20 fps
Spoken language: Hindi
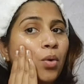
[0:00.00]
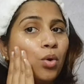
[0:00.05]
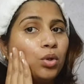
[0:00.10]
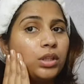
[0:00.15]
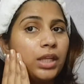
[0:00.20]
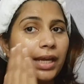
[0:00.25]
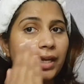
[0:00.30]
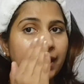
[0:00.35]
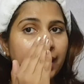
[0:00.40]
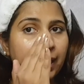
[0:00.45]

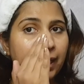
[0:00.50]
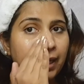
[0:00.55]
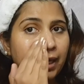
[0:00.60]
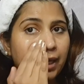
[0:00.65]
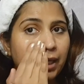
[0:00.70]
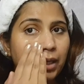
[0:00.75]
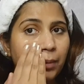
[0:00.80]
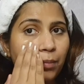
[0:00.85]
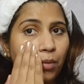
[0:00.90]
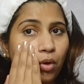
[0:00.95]
होता क्या
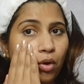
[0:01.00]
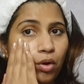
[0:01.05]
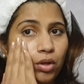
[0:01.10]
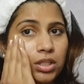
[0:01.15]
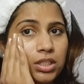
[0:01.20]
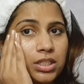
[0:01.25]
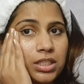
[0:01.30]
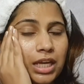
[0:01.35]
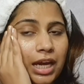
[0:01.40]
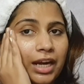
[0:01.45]
है कि
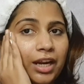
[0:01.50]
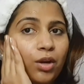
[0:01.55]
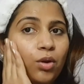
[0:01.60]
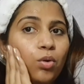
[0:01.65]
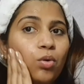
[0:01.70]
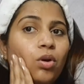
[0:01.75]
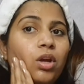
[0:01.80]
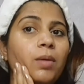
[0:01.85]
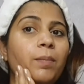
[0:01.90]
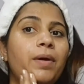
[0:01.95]
बहुत सारे
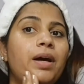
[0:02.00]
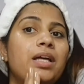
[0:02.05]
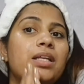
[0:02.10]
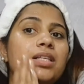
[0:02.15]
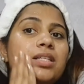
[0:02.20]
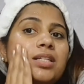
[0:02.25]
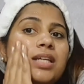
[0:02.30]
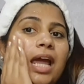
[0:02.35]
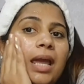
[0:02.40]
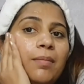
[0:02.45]
लोगों के
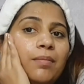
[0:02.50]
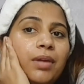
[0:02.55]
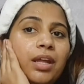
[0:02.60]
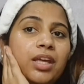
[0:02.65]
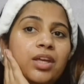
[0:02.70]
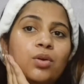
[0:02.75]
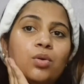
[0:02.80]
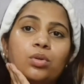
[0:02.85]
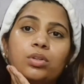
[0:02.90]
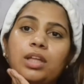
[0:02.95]
पास टाइम
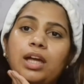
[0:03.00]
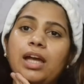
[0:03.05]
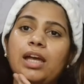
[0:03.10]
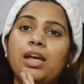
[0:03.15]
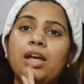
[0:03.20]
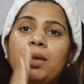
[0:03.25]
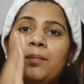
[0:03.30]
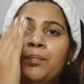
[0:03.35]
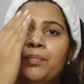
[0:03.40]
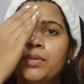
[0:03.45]
नहीं होता
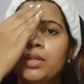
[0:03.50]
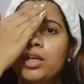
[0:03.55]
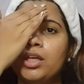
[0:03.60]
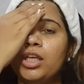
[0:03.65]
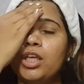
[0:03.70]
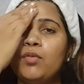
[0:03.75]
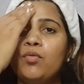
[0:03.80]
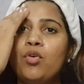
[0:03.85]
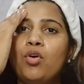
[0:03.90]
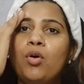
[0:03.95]
है
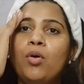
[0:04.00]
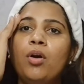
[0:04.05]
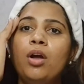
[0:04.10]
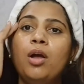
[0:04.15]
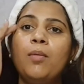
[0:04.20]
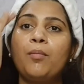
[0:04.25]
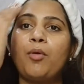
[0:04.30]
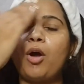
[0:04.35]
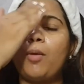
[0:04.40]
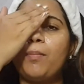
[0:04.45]
कि वो
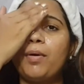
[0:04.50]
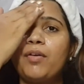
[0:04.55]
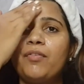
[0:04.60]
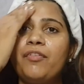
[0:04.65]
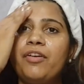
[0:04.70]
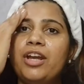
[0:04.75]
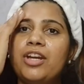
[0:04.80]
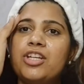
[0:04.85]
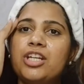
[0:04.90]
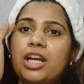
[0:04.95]

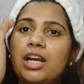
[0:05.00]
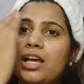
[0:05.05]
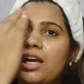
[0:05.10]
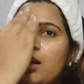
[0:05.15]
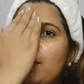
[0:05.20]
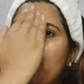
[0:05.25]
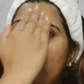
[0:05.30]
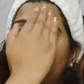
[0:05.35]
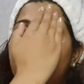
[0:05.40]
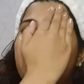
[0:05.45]
प्रॉपर फेशियल
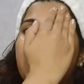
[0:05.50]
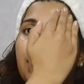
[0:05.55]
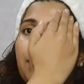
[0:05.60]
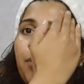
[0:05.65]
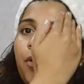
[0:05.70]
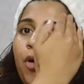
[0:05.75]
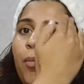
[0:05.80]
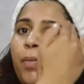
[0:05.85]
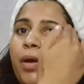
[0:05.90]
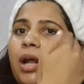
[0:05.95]
कर पाए या
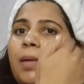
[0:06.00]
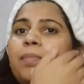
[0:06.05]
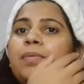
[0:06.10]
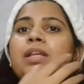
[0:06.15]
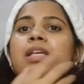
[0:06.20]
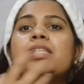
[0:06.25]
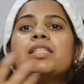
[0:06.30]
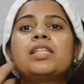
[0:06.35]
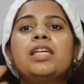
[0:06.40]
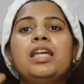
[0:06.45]
प्रॉपर
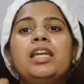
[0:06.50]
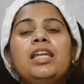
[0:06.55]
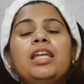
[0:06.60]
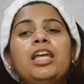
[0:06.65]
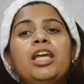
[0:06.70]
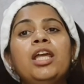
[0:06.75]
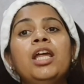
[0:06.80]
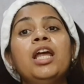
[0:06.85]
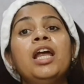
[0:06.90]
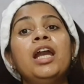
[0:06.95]
अपनी स्किन
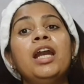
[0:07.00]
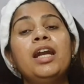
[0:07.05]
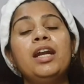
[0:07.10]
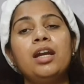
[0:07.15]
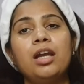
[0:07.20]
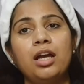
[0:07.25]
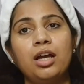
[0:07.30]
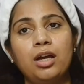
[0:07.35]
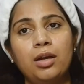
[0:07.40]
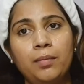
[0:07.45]
की
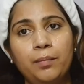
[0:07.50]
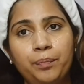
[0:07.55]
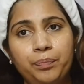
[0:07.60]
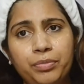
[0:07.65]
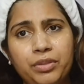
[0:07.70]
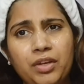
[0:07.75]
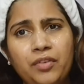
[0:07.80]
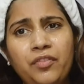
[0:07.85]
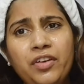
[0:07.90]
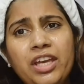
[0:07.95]

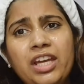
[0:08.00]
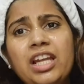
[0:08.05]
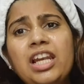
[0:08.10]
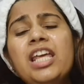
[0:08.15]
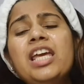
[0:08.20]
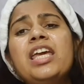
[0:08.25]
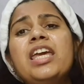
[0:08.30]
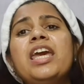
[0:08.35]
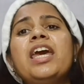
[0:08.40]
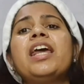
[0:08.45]

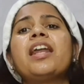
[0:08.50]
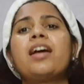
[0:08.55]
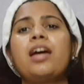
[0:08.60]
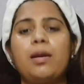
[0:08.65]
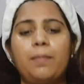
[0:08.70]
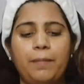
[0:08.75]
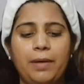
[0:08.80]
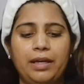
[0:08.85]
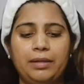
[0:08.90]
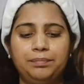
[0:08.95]
वीकली केयर
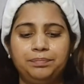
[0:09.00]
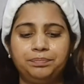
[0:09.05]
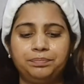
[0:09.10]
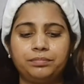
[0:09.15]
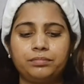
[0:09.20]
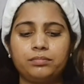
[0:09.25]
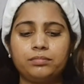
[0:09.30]
कर पाए